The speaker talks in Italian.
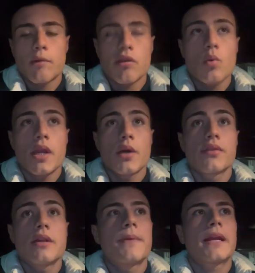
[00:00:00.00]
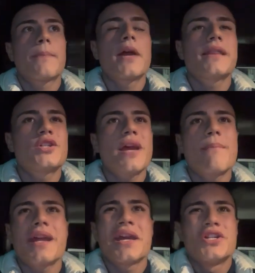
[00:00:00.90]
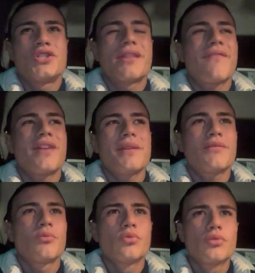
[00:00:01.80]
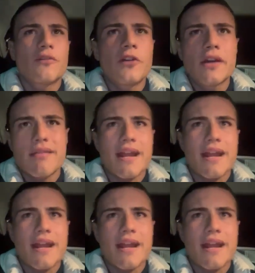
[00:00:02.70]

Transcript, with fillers: proseguire così perché poi a dicembre ci sarà veramente un tour de force,